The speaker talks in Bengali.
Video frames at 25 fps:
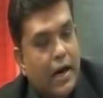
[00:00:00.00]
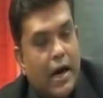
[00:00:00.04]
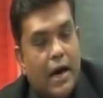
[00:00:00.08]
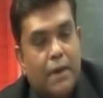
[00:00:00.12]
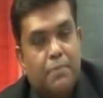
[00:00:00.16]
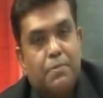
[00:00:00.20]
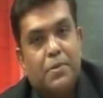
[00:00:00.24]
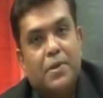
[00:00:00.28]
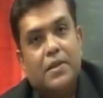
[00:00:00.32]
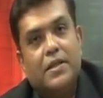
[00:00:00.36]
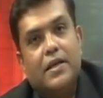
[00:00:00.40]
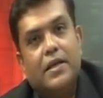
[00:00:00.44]

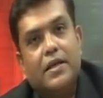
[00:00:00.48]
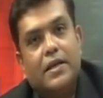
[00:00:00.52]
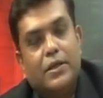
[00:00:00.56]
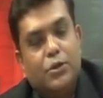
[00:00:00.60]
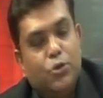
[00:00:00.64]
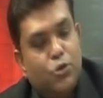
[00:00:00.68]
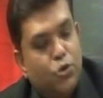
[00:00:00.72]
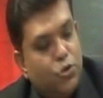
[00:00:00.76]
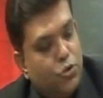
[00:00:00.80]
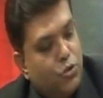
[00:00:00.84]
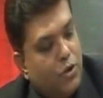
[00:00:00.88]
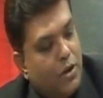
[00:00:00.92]
আপনাদের
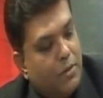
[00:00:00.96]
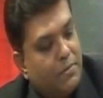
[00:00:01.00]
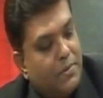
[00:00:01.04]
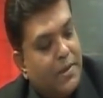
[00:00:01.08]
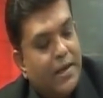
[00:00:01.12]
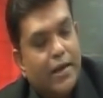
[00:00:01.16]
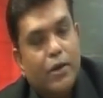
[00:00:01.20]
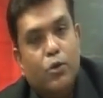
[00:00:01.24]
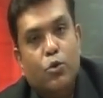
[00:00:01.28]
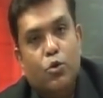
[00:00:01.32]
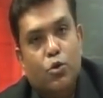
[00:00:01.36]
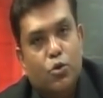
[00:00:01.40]
কিছু কিছু
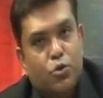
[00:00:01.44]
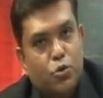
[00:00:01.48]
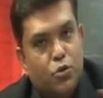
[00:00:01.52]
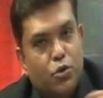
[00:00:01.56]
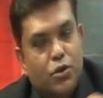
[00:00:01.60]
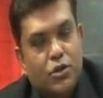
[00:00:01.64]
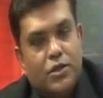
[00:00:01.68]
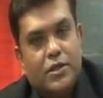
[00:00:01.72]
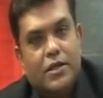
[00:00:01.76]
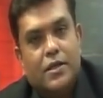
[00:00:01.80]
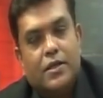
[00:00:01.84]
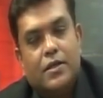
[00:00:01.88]
আপনারা লোক
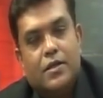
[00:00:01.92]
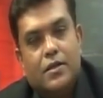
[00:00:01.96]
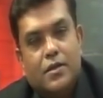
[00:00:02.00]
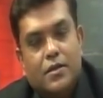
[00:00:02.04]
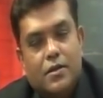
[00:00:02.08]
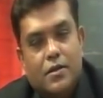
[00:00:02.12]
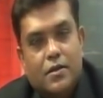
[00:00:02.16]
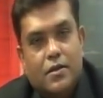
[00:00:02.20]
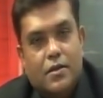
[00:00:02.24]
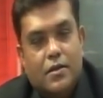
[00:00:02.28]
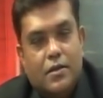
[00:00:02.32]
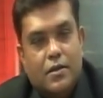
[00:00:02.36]
রয়েছেন
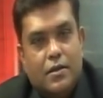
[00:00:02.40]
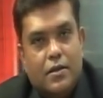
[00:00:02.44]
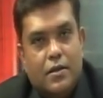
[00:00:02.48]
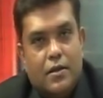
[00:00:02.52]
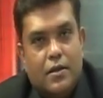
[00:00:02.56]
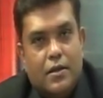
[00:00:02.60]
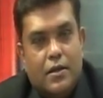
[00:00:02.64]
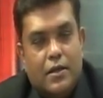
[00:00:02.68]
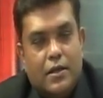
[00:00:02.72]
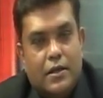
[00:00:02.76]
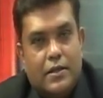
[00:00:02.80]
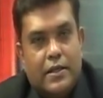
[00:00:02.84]

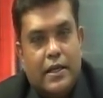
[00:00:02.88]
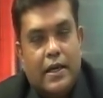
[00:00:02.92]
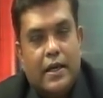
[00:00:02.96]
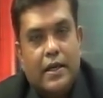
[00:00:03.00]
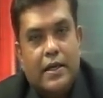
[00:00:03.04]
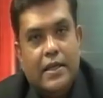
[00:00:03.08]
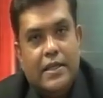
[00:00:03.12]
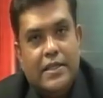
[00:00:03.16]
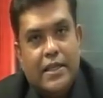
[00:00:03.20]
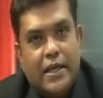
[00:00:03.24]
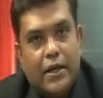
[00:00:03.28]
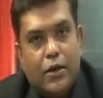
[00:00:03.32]
যারা
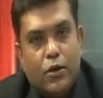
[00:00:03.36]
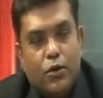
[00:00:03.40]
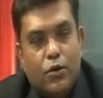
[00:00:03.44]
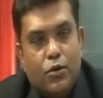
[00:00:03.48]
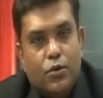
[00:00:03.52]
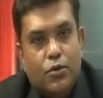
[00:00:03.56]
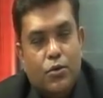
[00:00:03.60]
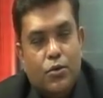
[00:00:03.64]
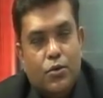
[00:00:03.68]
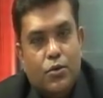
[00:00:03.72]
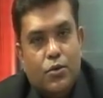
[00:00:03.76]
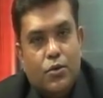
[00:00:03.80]
নিজেরাও
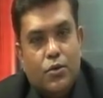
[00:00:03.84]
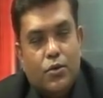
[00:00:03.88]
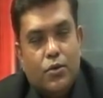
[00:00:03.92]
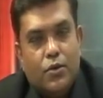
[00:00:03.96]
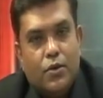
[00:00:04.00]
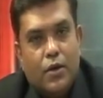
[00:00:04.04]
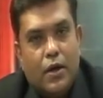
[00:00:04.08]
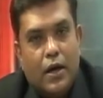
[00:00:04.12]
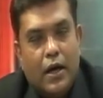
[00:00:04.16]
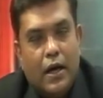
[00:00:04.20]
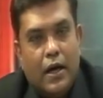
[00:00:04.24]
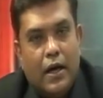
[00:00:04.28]

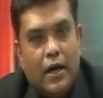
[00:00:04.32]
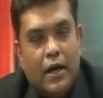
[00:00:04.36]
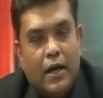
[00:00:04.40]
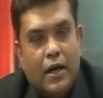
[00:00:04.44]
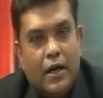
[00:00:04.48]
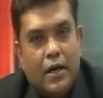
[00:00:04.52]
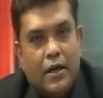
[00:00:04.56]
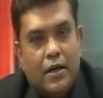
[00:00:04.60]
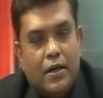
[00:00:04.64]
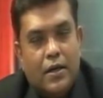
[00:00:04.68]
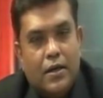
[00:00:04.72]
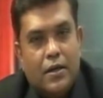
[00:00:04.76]

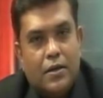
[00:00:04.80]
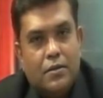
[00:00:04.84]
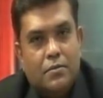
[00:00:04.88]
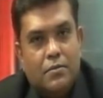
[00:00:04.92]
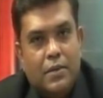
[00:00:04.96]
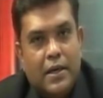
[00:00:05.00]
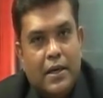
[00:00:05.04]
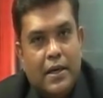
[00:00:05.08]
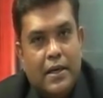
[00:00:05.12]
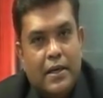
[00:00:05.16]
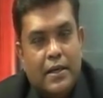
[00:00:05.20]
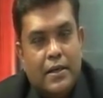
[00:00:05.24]

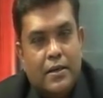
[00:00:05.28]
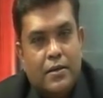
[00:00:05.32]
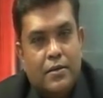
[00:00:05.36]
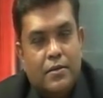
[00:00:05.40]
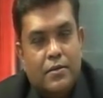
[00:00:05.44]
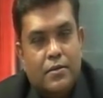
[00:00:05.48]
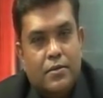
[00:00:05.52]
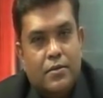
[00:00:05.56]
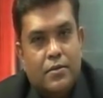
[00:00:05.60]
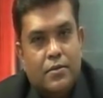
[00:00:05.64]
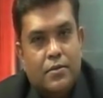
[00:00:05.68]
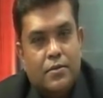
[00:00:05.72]
মানে
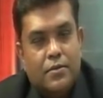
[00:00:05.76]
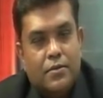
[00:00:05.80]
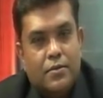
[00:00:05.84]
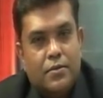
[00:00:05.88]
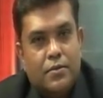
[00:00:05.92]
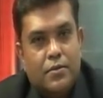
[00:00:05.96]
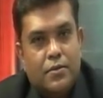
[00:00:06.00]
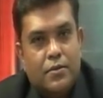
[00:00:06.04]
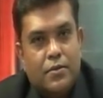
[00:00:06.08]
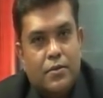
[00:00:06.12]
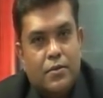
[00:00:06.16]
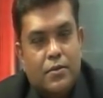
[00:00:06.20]

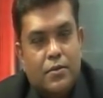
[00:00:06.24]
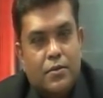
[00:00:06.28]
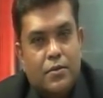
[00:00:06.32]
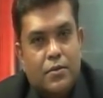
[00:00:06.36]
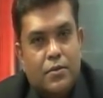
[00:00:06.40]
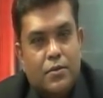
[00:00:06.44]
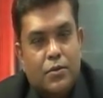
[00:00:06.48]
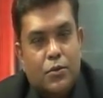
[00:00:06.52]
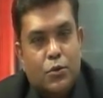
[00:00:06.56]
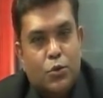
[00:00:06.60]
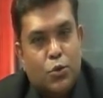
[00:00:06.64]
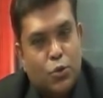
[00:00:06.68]

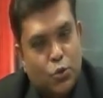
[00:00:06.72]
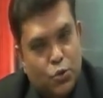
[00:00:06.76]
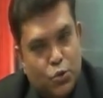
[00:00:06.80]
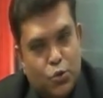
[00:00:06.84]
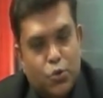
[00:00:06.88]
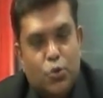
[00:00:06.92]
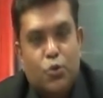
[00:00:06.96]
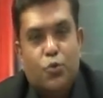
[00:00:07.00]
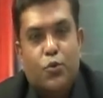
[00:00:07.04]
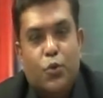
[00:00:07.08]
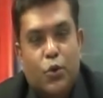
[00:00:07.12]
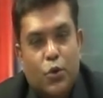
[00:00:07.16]
শুধু
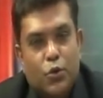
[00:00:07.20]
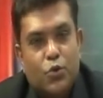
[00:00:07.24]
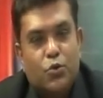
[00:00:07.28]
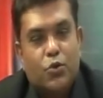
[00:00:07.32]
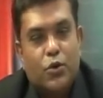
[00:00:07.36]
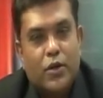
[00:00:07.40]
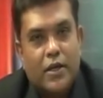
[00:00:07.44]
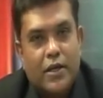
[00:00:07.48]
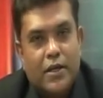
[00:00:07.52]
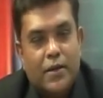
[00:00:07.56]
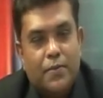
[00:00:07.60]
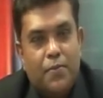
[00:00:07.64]
শুধু ফোন
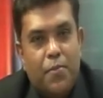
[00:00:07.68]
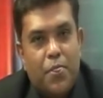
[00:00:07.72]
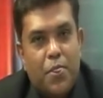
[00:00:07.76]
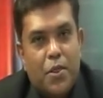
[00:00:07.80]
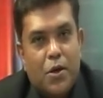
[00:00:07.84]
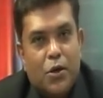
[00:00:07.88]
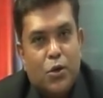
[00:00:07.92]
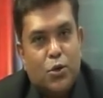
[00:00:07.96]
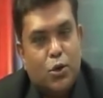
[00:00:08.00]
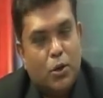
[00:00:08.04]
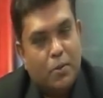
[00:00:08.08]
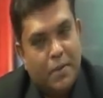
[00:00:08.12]
করে
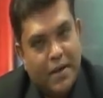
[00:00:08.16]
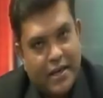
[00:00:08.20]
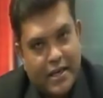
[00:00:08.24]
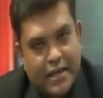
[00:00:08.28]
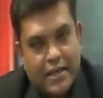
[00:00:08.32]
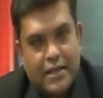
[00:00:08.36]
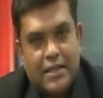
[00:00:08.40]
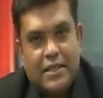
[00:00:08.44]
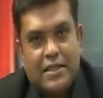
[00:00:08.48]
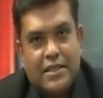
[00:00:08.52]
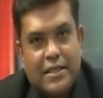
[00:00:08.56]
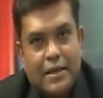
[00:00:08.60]
সবাইকে
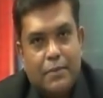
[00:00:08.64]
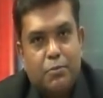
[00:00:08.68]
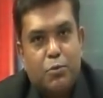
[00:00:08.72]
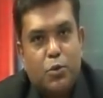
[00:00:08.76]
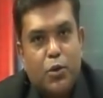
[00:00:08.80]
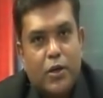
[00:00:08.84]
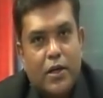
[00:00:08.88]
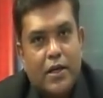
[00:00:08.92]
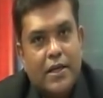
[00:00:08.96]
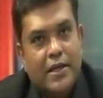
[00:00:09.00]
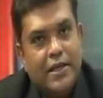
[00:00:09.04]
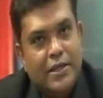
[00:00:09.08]
ডিস্টার্ব
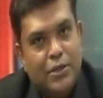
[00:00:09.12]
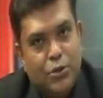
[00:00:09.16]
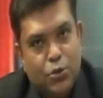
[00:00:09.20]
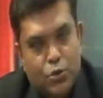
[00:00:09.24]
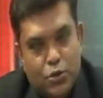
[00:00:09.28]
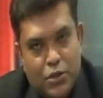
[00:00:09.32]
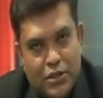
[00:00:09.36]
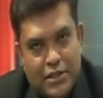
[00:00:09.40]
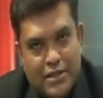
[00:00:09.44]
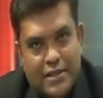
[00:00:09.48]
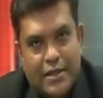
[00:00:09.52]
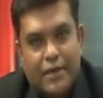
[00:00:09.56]
করেন নিজেও
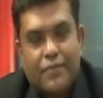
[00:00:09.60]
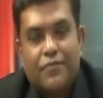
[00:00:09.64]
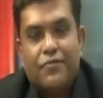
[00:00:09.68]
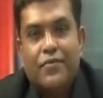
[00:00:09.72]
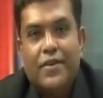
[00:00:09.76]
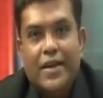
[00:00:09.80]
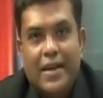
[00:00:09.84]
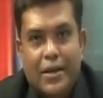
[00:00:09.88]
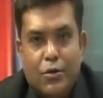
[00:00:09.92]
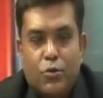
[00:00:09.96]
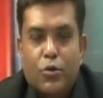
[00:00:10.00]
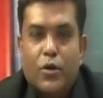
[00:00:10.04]
ডিস্টার্ব
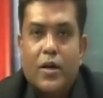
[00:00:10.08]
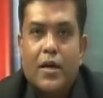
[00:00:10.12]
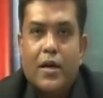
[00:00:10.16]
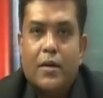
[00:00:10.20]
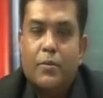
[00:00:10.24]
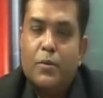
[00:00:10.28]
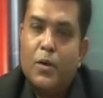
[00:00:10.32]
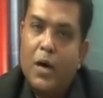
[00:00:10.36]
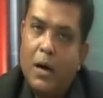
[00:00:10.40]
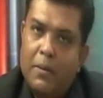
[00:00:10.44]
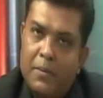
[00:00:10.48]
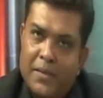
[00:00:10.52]
ফিল করেন
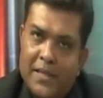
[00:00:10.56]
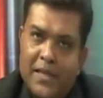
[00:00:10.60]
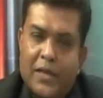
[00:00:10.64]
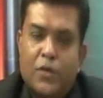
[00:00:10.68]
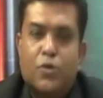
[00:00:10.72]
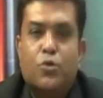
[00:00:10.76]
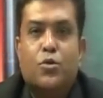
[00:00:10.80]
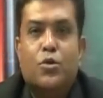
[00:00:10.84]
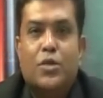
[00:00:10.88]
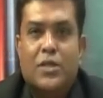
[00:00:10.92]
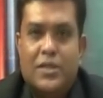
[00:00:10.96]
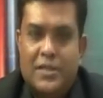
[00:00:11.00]
এবং
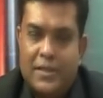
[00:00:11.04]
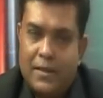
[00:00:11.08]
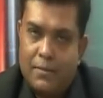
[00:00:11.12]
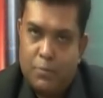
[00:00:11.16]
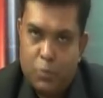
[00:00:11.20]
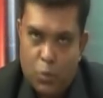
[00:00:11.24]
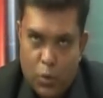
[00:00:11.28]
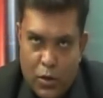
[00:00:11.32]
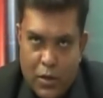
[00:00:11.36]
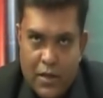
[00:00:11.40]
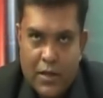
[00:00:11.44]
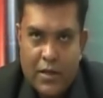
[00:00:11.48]
আমাদেরকেও ডিস্টার্ব
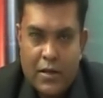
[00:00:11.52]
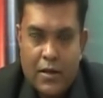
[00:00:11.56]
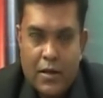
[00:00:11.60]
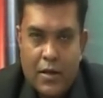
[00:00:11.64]
করেন